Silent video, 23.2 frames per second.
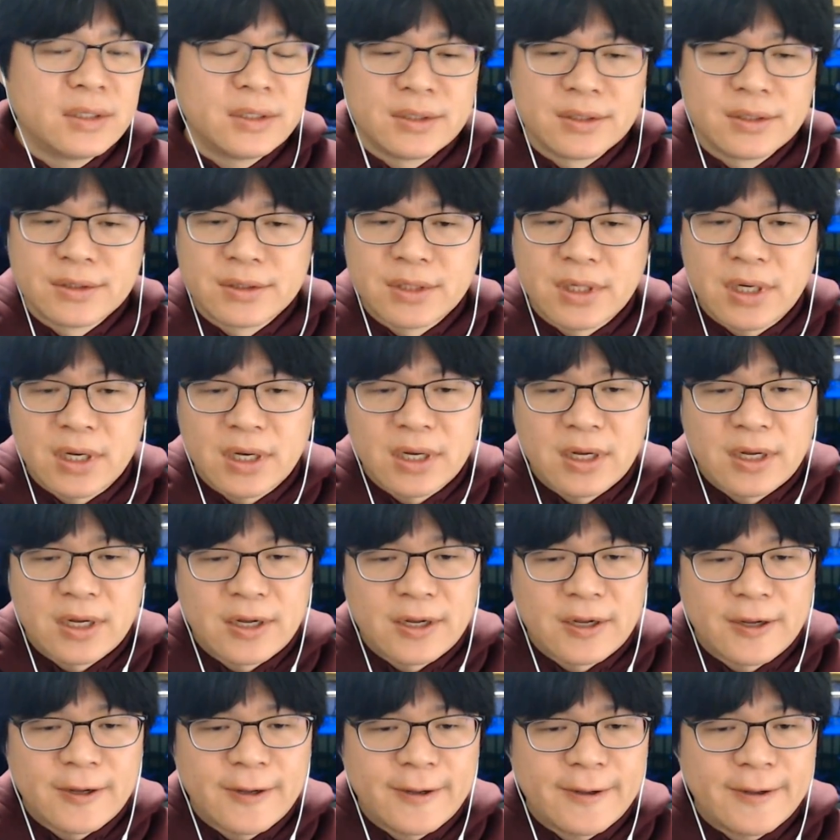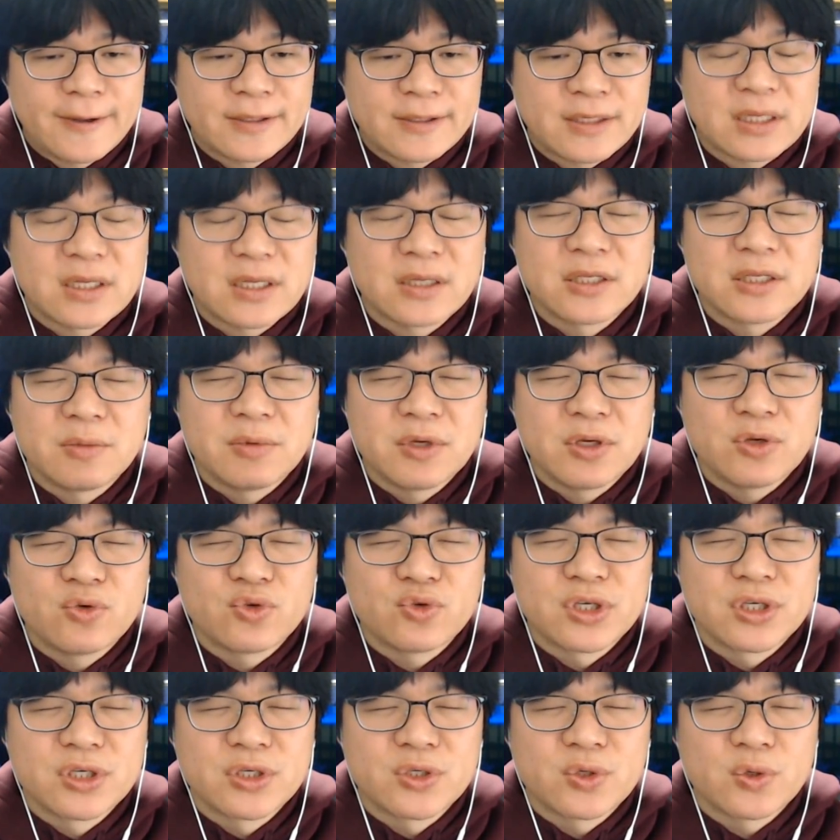자 사다 TV
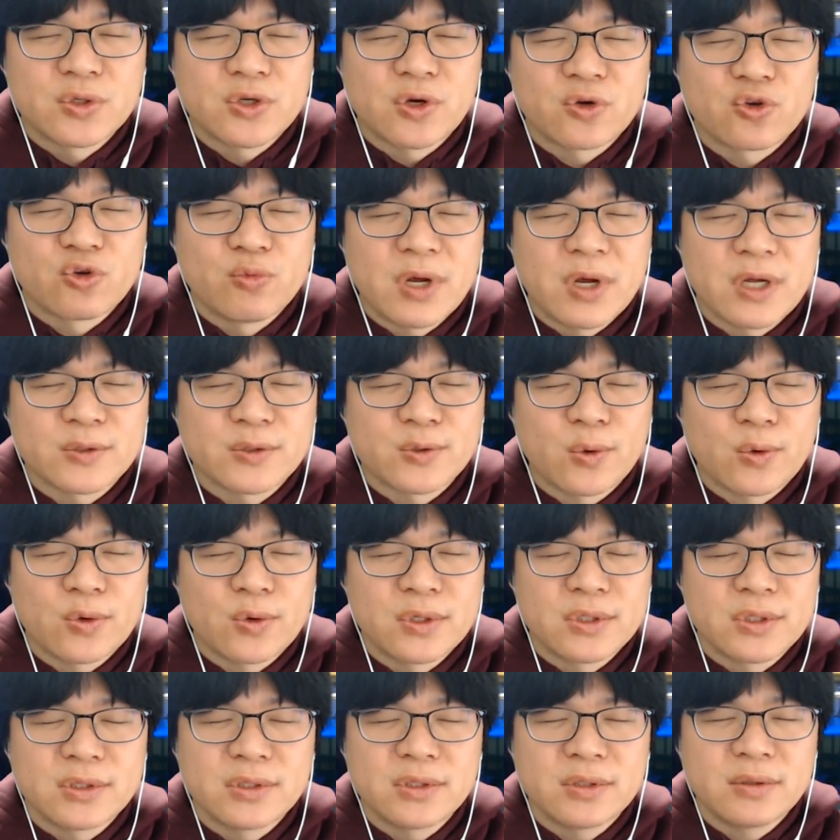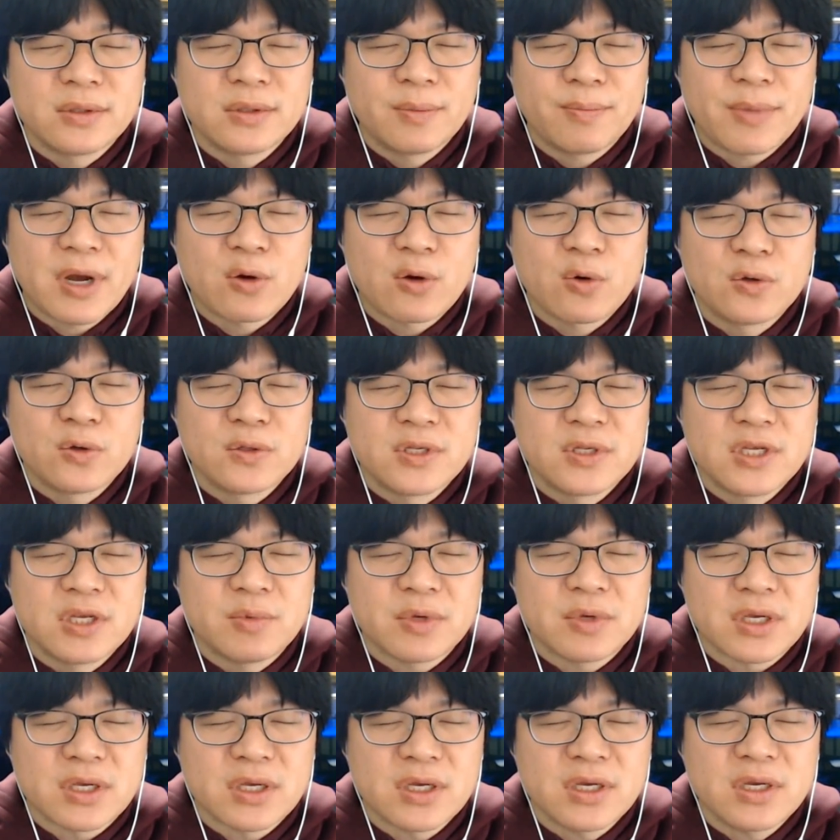유신쇼 정규 방송은 팝콘
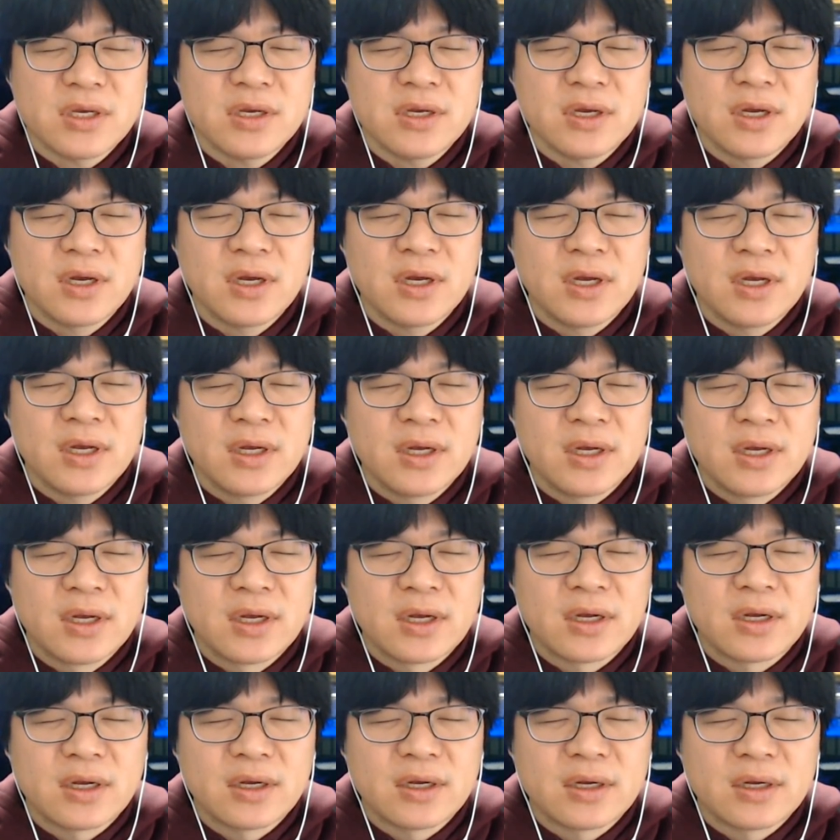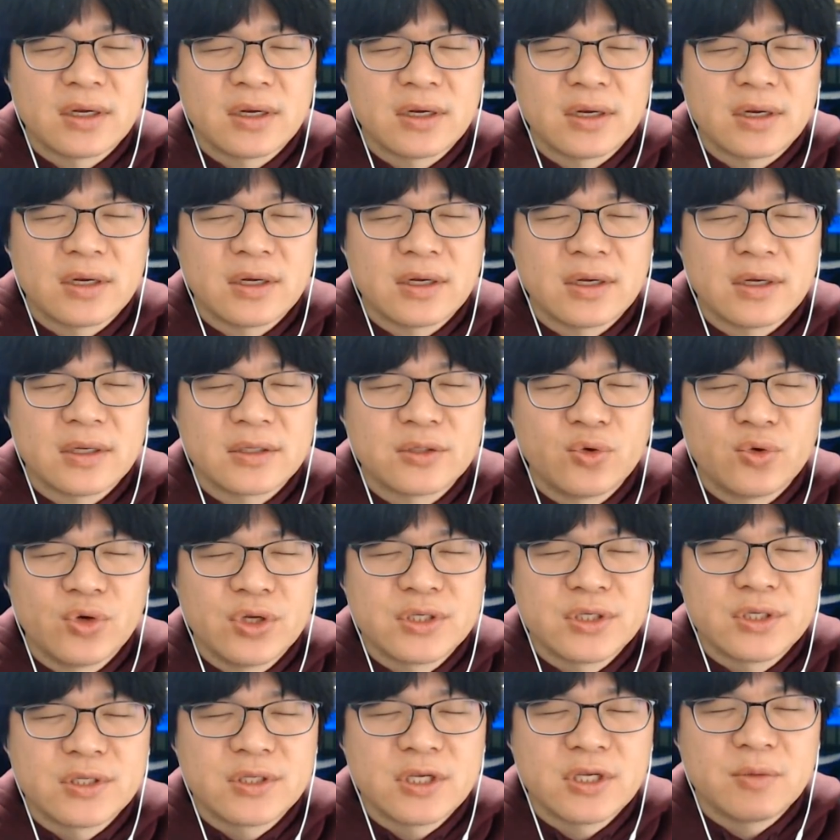TV, 어,
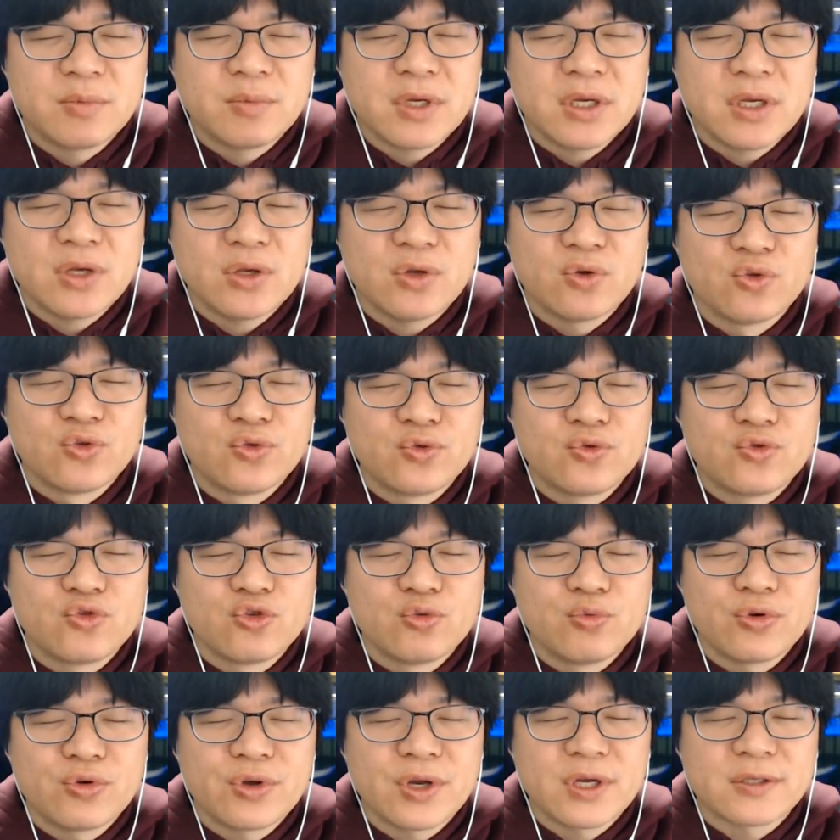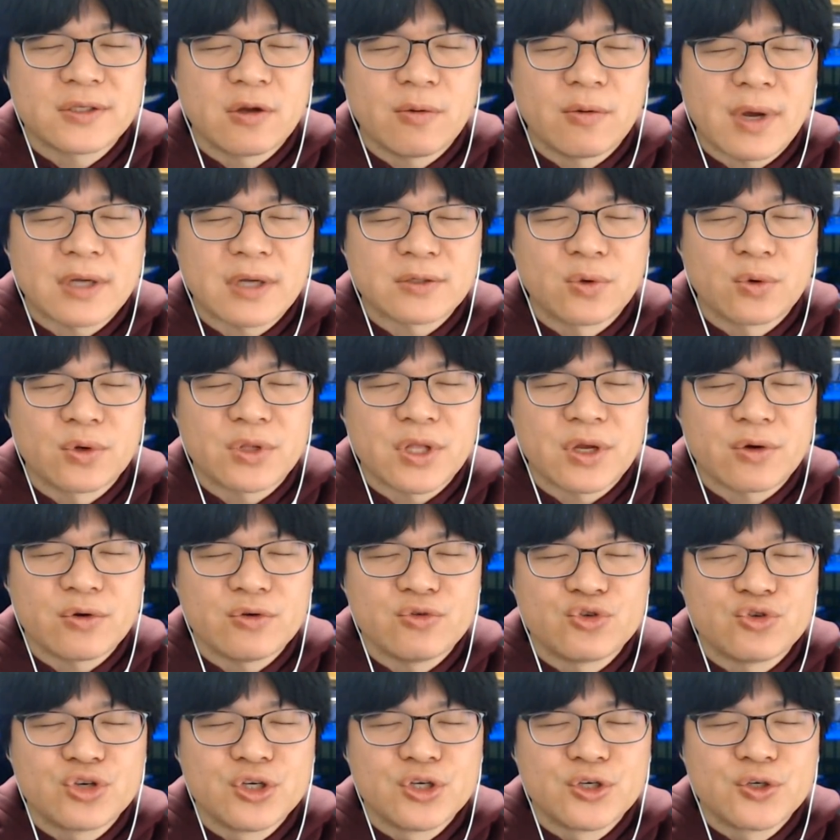트위치 TV, 유튜브에서 방송이 되고
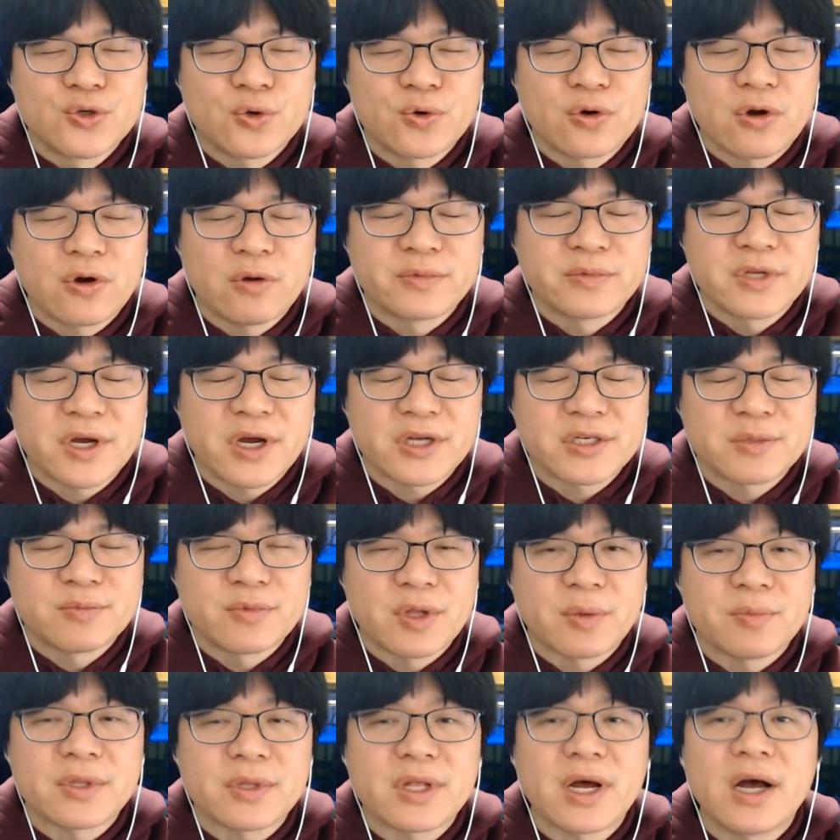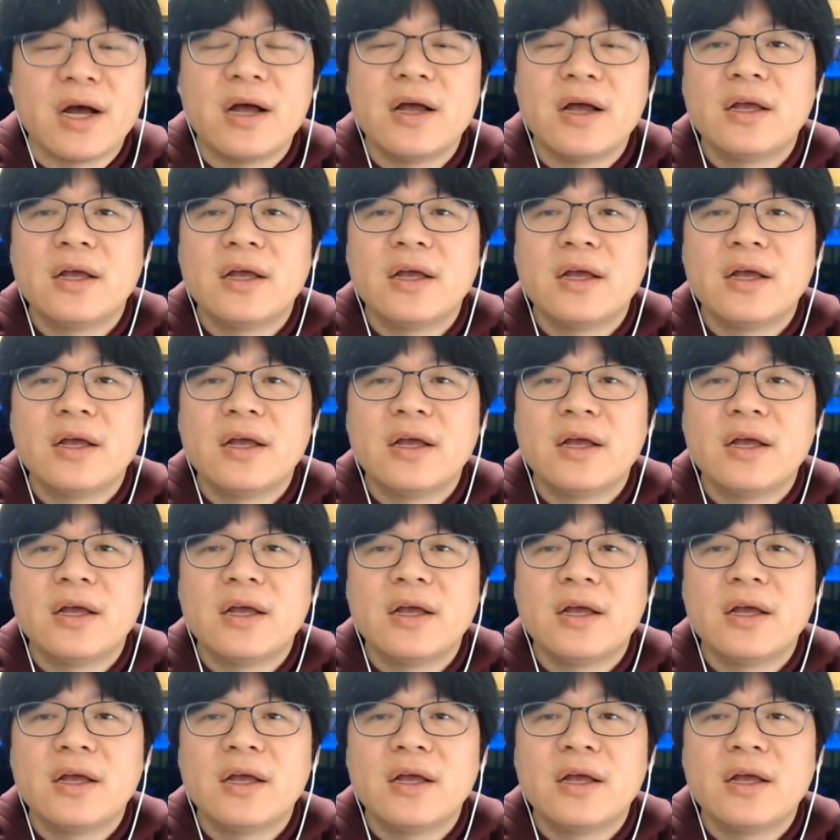유신쇼로 검색하시면 됩니다.